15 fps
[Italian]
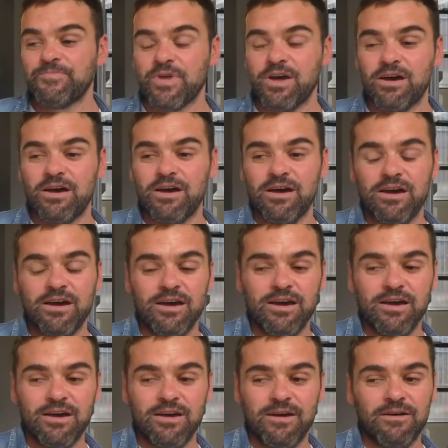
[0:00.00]

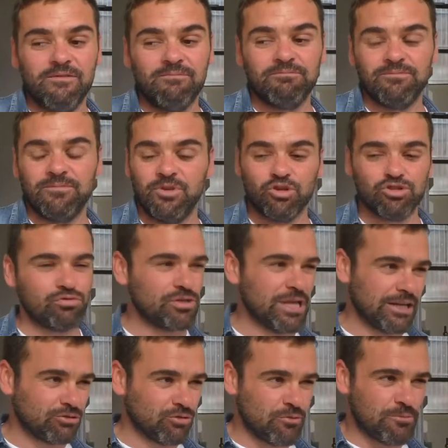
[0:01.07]
Eh, l'ho
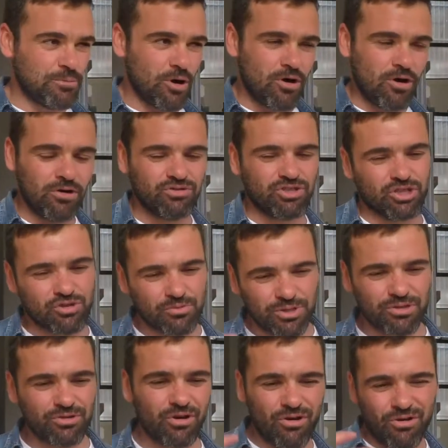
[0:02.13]
studiato un po', cioè
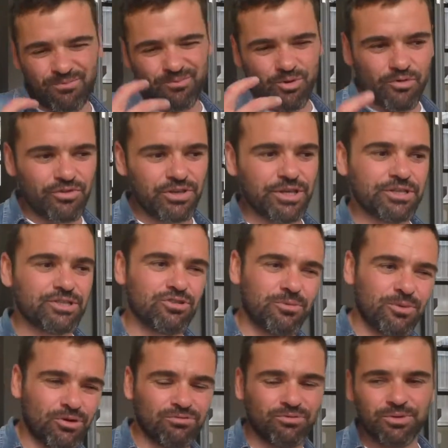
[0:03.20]
subito l'ho visto,
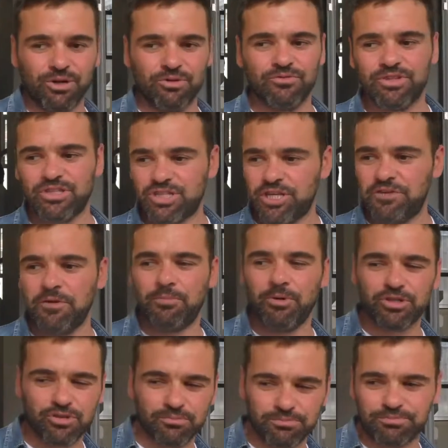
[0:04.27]
però non mi convinceva,
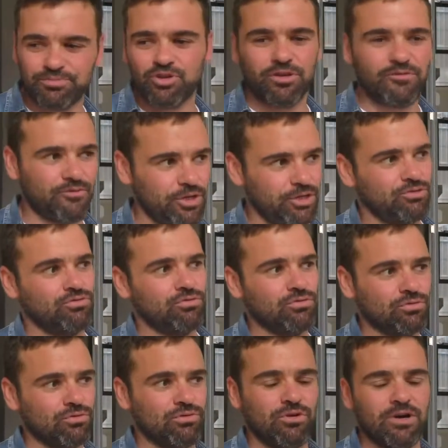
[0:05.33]
poi ci ho,
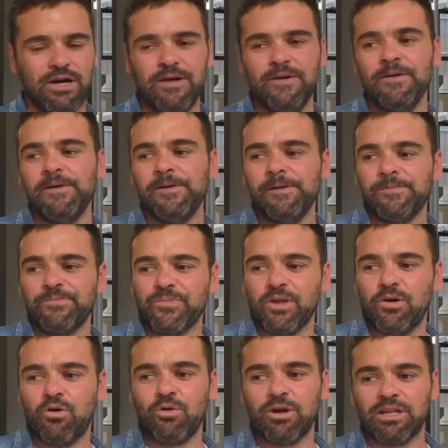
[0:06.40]
riflettuto. Eh.
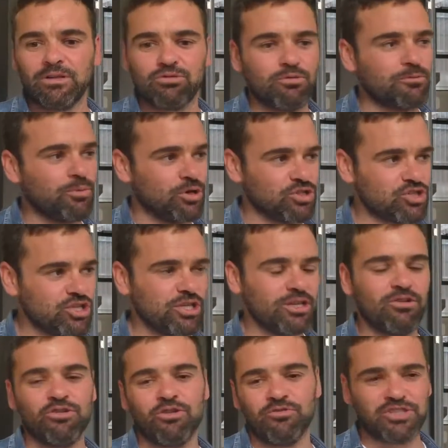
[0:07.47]
Ho guardato un po' in
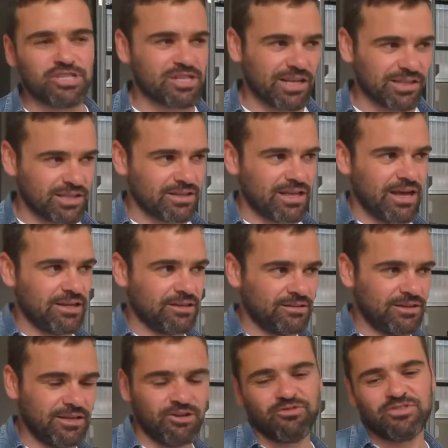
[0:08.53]
giro, ne ho visitate
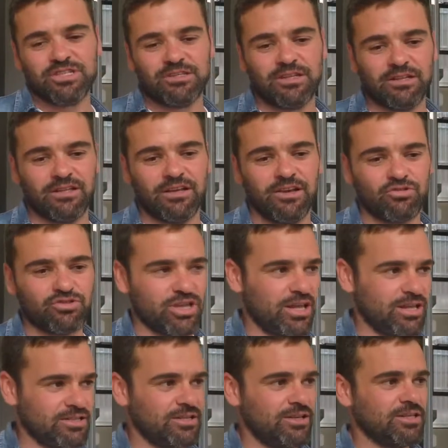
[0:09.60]
tante, ne ho visitate a Los
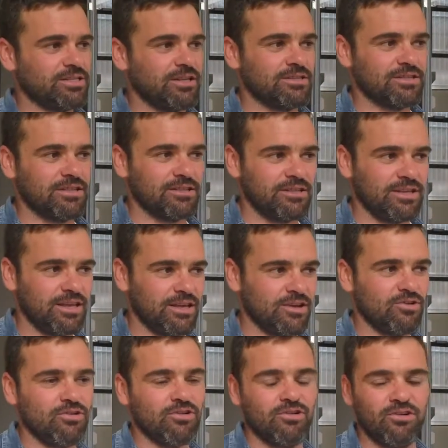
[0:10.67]
Angeles, a San
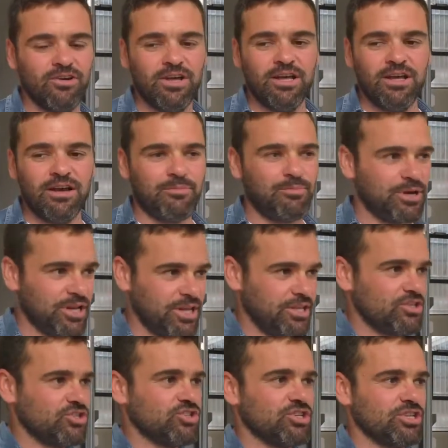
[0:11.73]
Diego, a
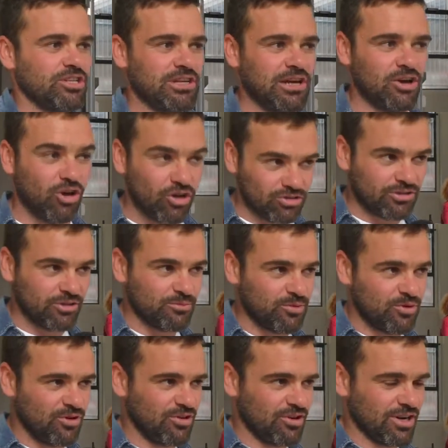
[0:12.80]
Parigi, a
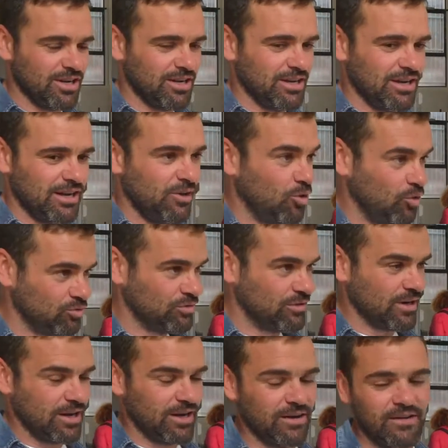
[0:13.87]
Gothenburg, a
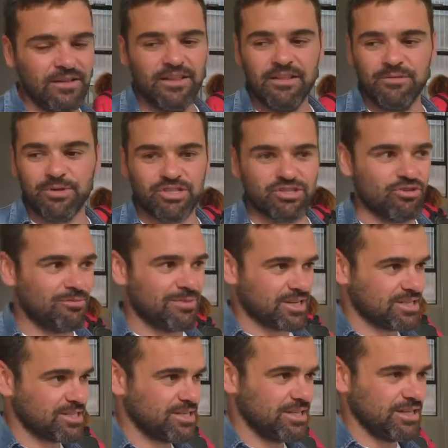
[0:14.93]
Londra, persino a
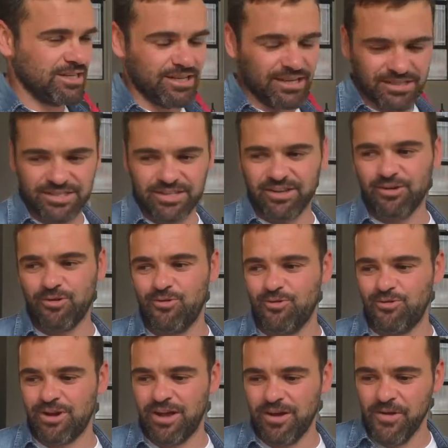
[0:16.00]
Marsiglia ce n'è
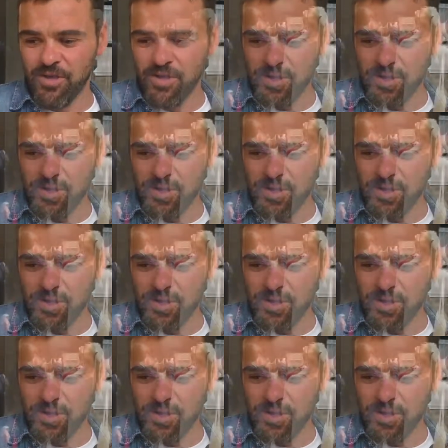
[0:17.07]
una